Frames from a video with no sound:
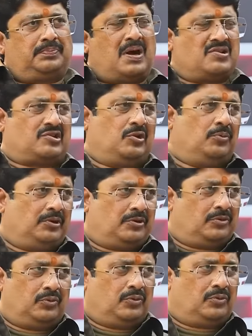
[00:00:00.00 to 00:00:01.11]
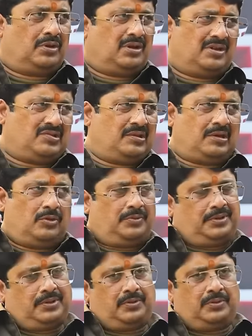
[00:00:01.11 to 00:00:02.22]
पाँच किलोमीटर दूर होगा या छः किलोमीटर